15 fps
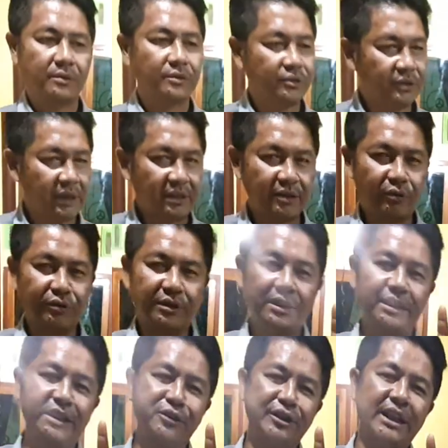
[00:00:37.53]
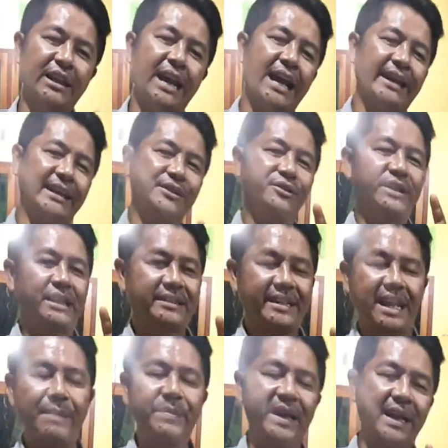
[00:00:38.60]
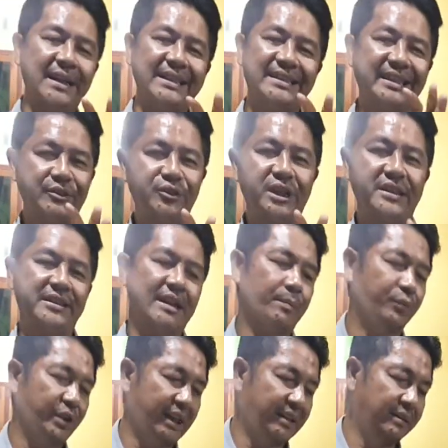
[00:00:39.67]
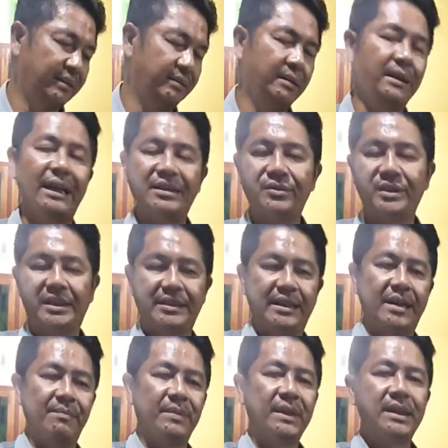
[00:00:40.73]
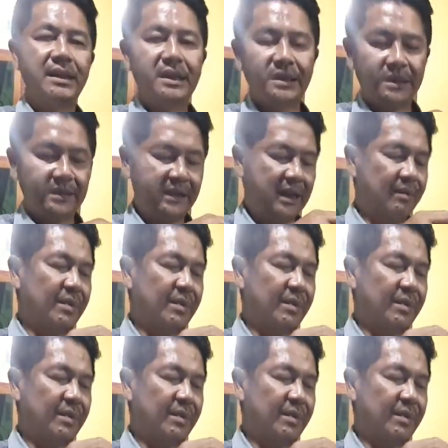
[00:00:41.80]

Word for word: sudah oh, tentunya aki sudah siap ya listrik sudah siap kemudian gas sudah siap kita tinggal